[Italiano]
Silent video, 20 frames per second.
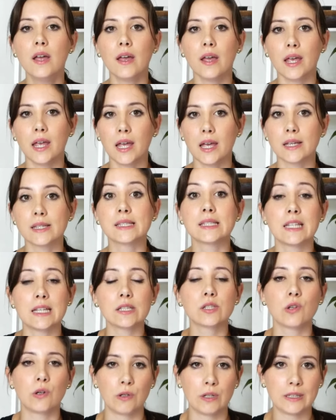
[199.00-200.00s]
e se
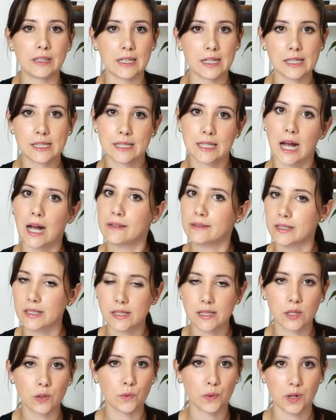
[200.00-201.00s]
sono interessati
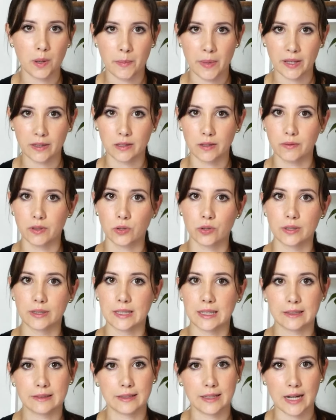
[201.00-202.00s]
sicuramente vi
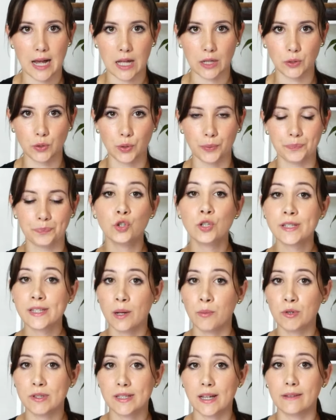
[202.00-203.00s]
contatteranno. Noi
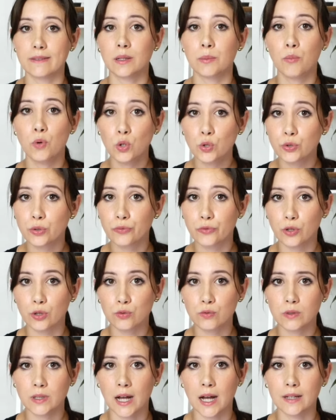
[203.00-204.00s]
siamo stati molto
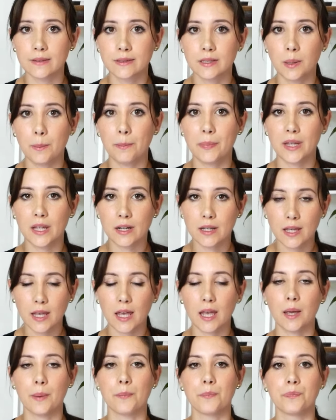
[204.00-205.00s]
fortunati
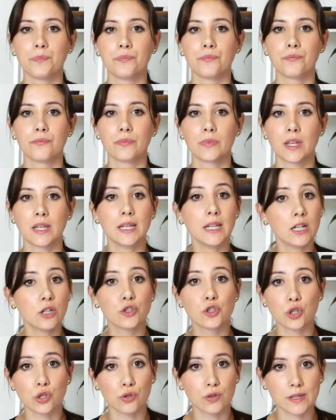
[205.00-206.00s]
perché mh, mm, il
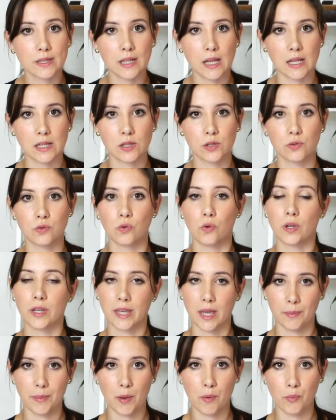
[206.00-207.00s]
giorno stesso
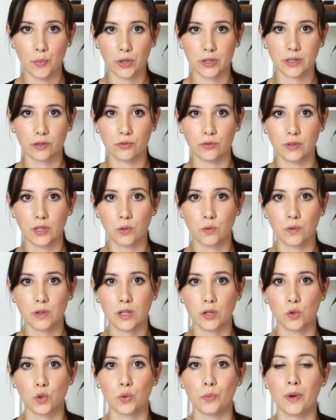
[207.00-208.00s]
che abbiamo portato di
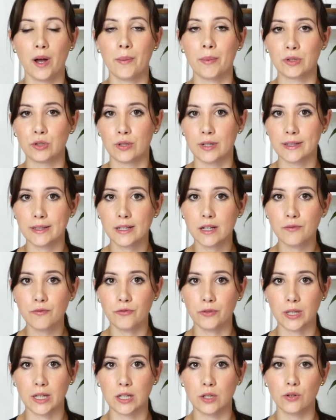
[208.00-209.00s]
curriculum a Madonna di
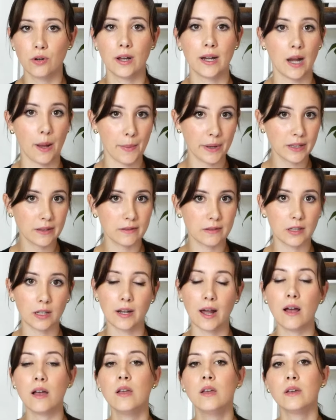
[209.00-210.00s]
Campiglio, la mattina,